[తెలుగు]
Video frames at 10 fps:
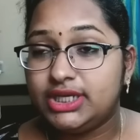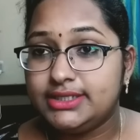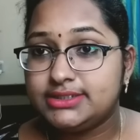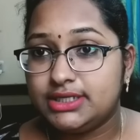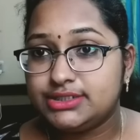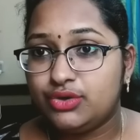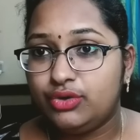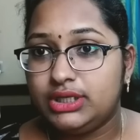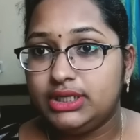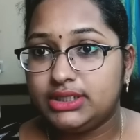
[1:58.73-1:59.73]

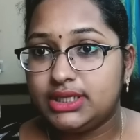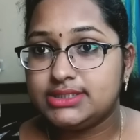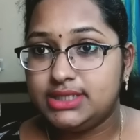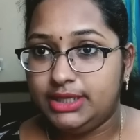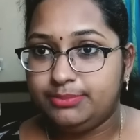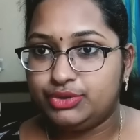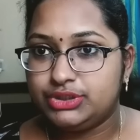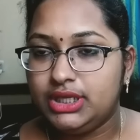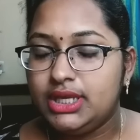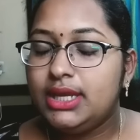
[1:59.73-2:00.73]
చేసుకోవాలి ఇన్ కేస్ లేకపోతే
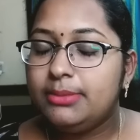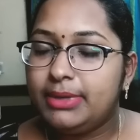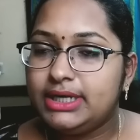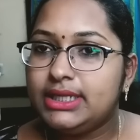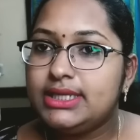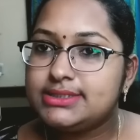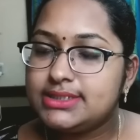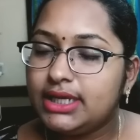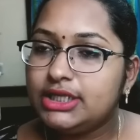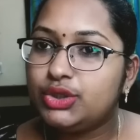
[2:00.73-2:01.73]
బట్
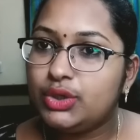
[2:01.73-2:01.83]
ఈజీగా ఇందులో